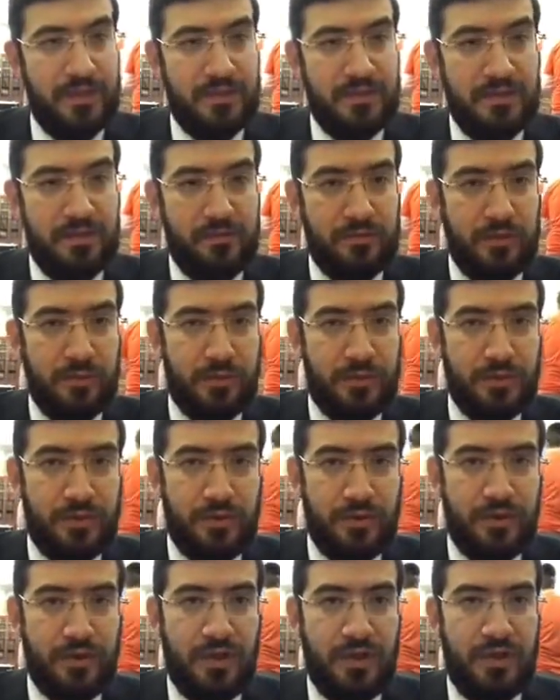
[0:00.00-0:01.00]
Дело в том,
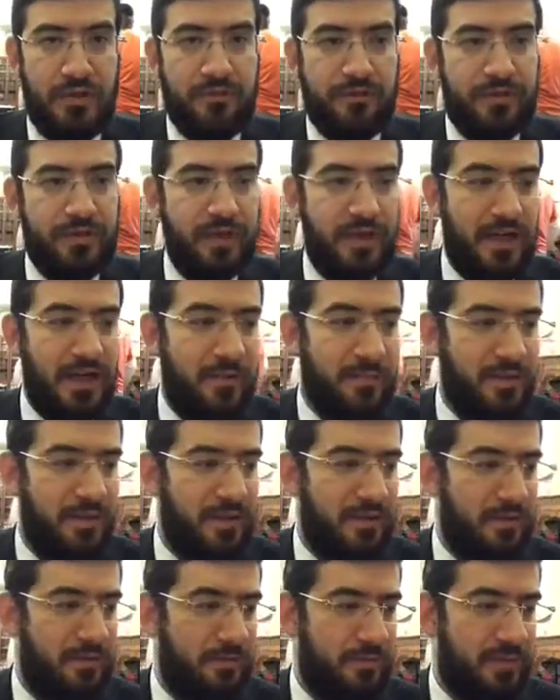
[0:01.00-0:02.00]
что в
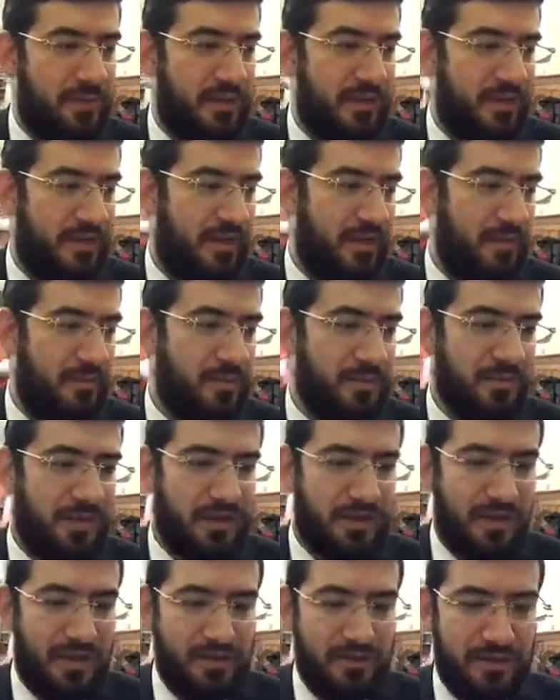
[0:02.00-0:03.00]
храме были
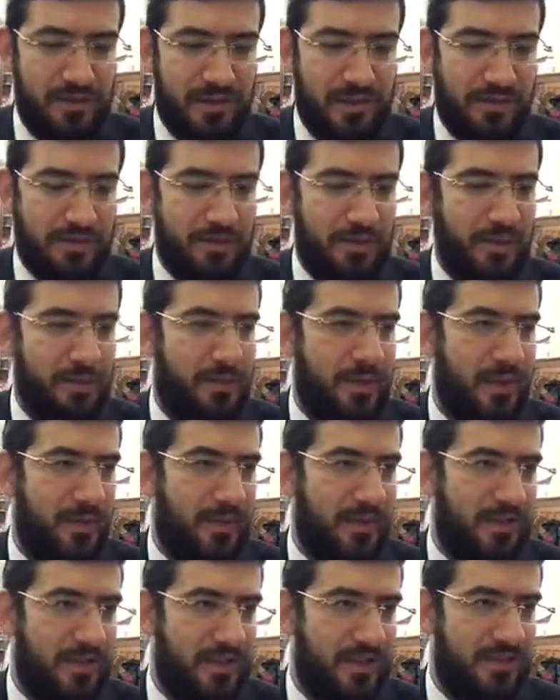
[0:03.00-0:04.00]
храмовые дрова, которые
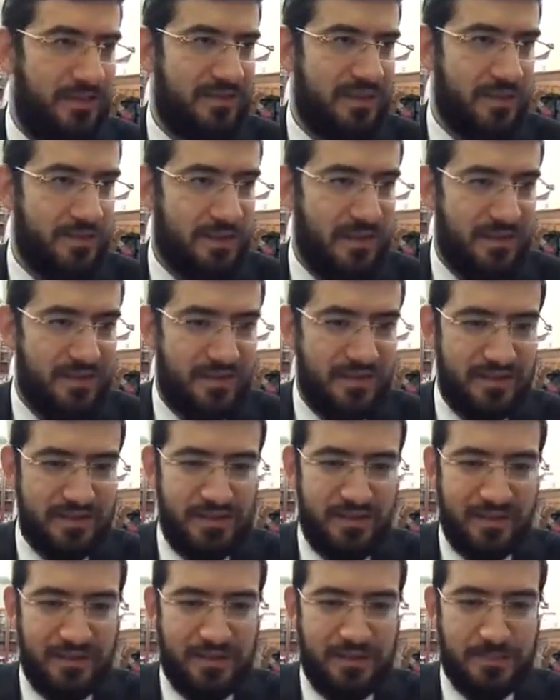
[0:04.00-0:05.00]
приобретались на общественные
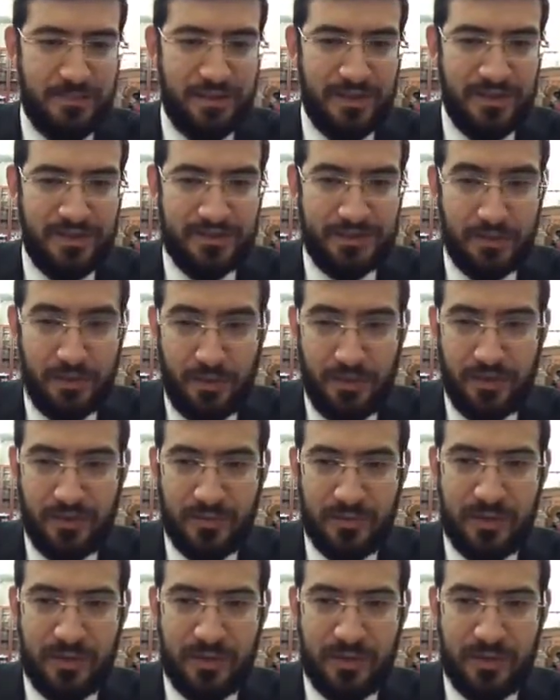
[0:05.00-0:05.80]
деньги, и была соль,